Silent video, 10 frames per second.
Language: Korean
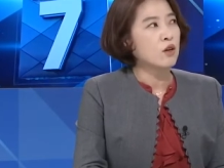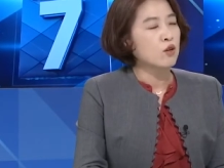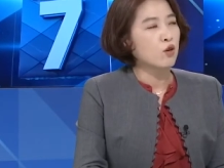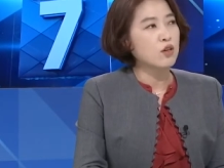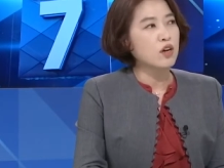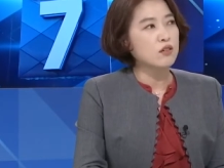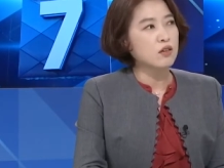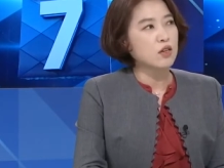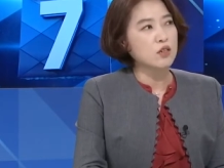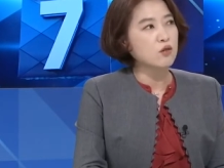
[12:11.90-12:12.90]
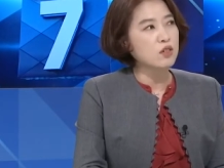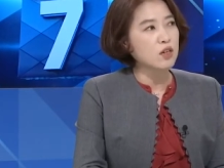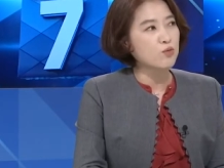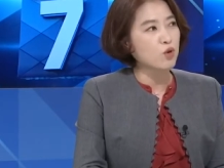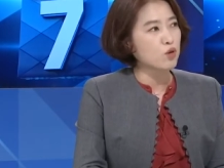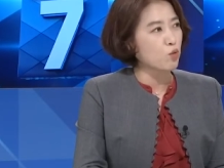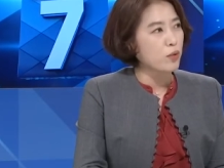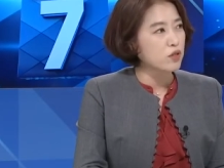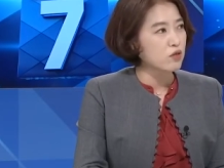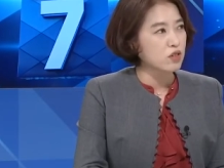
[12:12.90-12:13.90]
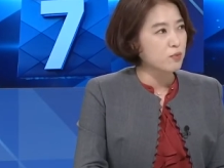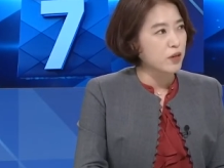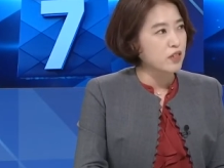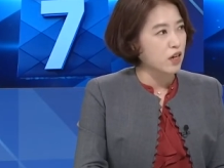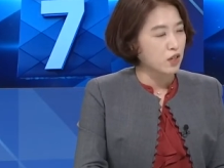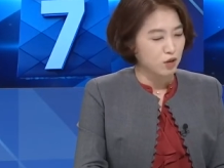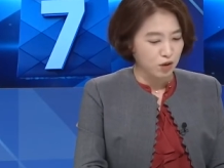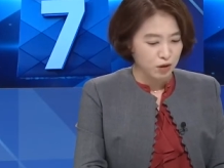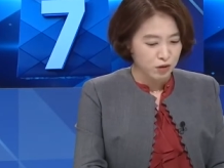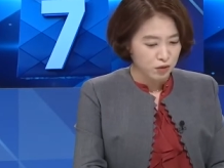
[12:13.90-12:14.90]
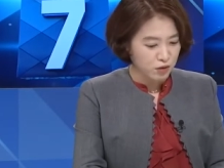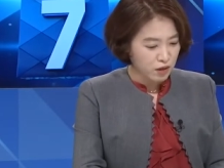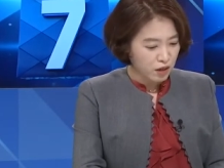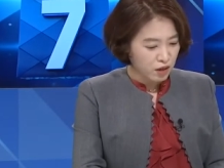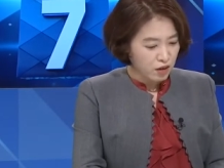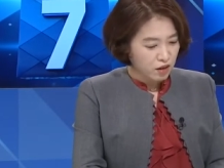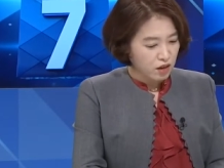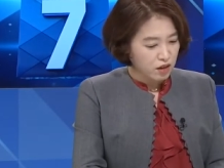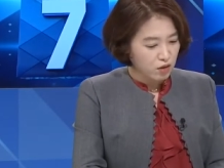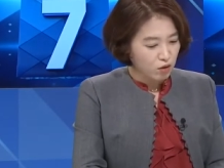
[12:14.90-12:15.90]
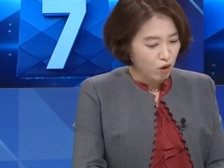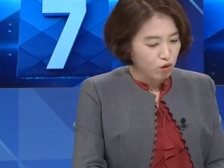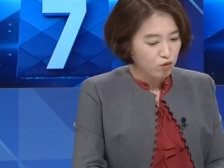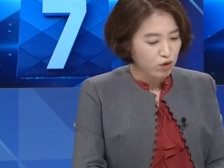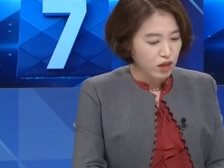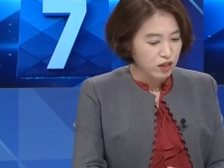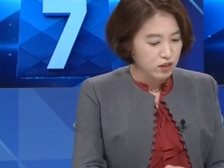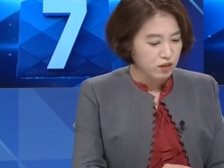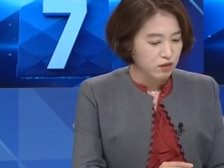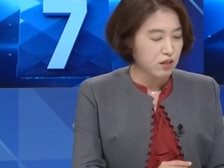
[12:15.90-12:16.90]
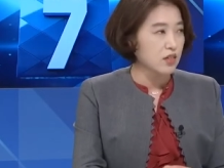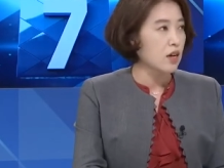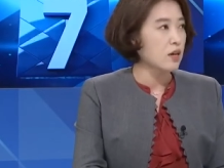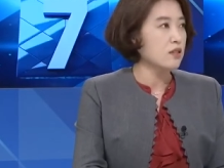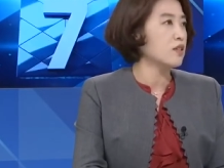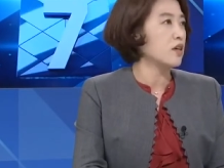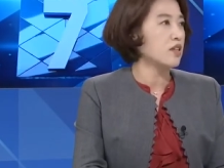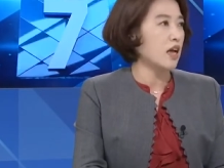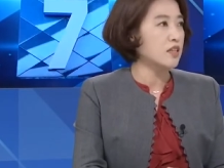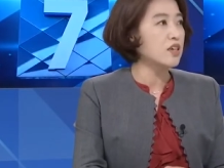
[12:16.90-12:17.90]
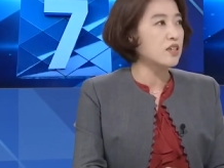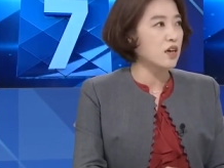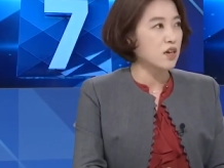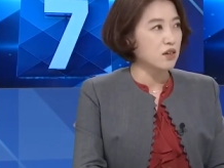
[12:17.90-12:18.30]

여기가 다 재정 자립도가 높아서 지급하지 않았어요. 음. 그러니까 이건 결국에 지자체 단체장의